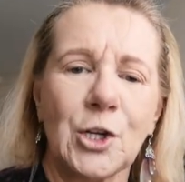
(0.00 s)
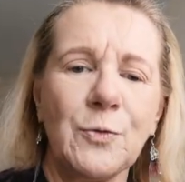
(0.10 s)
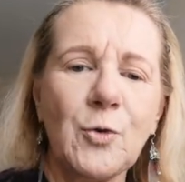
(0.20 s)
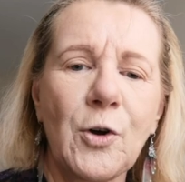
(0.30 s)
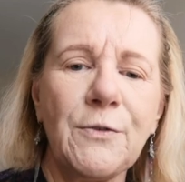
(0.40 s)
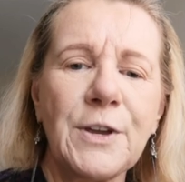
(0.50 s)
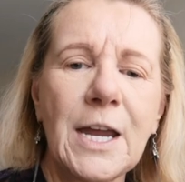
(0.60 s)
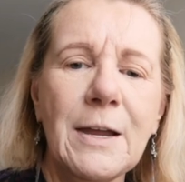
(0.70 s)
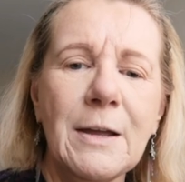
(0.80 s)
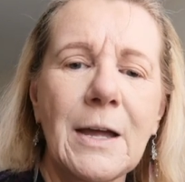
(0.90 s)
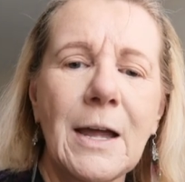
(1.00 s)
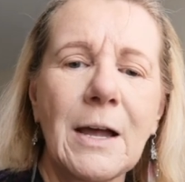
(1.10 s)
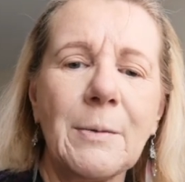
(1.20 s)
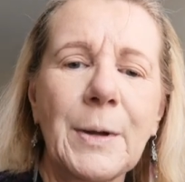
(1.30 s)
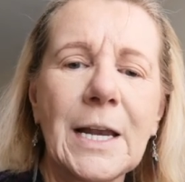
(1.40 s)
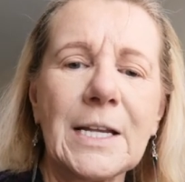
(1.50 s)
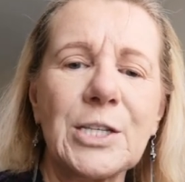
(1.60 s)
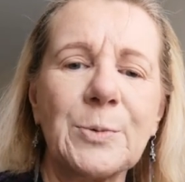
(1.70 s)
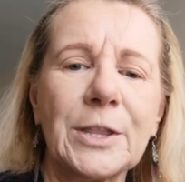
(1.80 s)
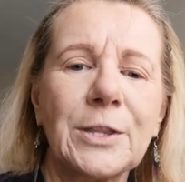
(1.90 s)
Je vous reviens par la
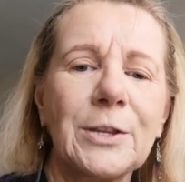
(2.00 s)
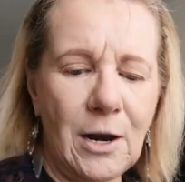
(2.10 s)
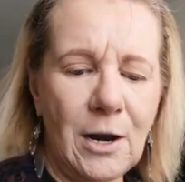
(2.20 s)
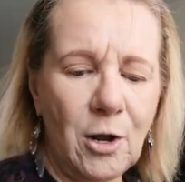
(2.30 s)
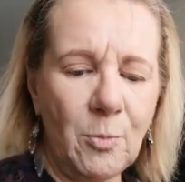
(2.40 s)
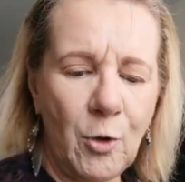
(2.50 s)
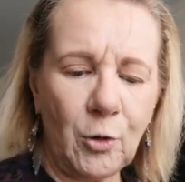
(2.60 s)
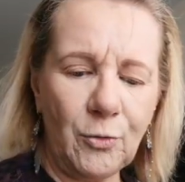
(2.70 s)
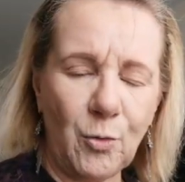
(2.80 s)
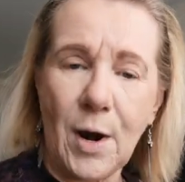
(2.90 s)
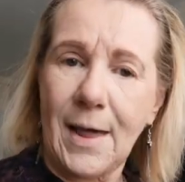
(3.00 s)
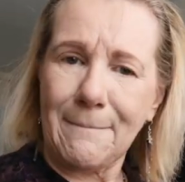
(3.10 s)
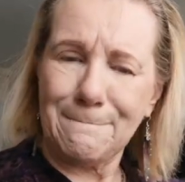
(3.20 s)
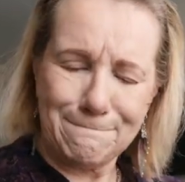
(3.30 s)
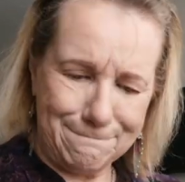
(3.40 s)
suite. Me revoilà.